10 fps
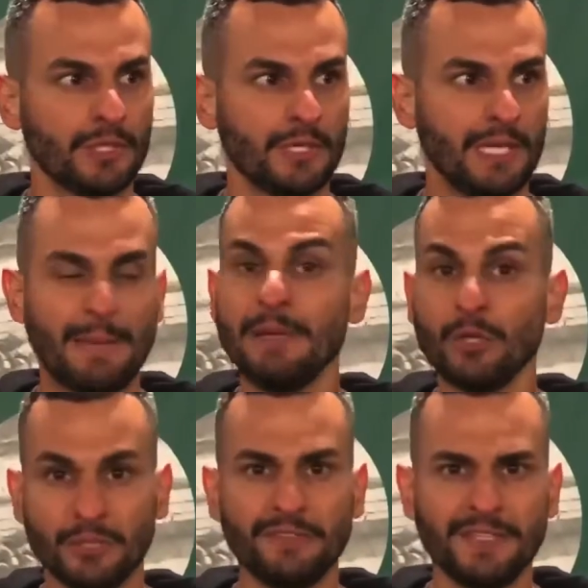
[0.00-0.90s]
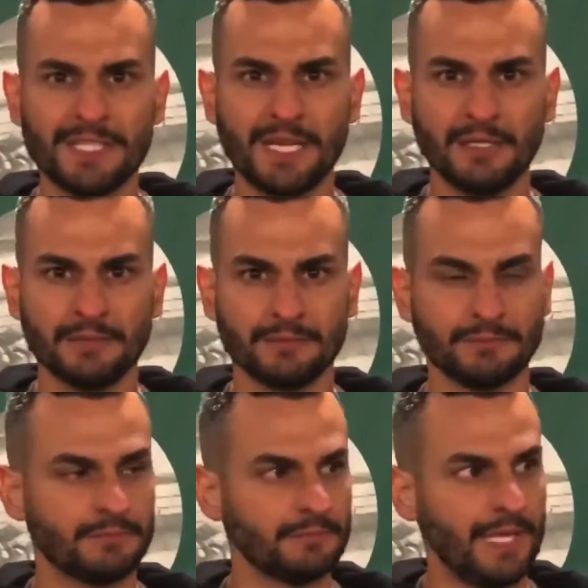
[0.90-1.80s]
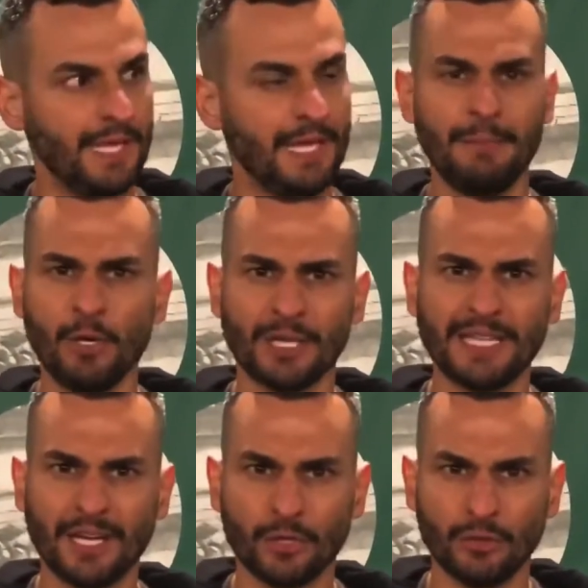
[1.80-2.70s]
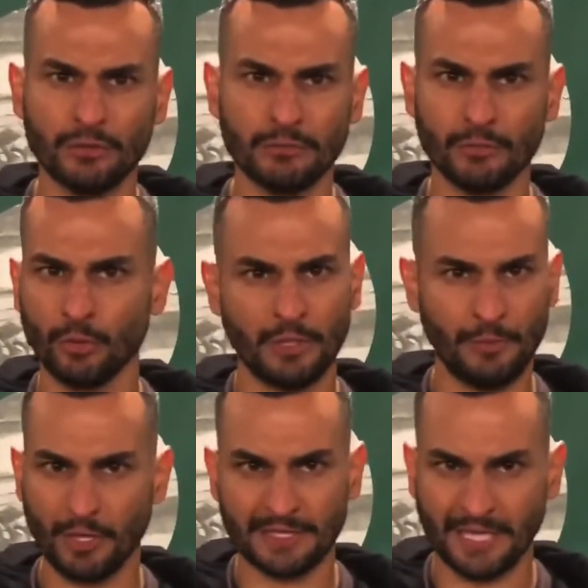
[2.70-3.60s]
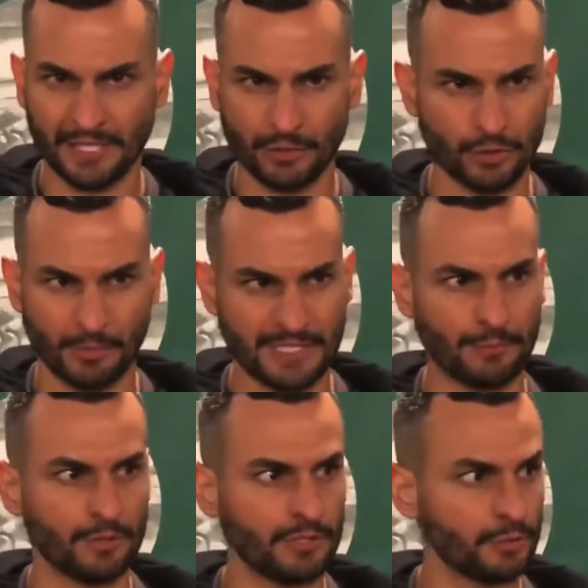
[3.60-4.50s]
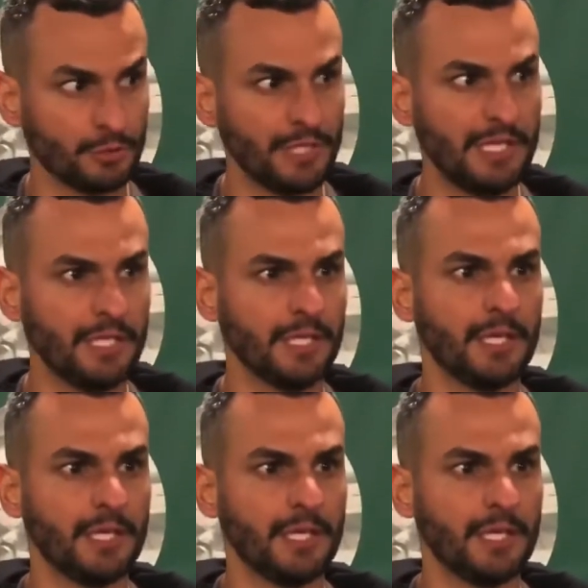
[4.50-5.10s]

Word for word: la miglior difesa e il miglior attacco, uno dei migliori attacchi, insomma, siamo di, giù di lì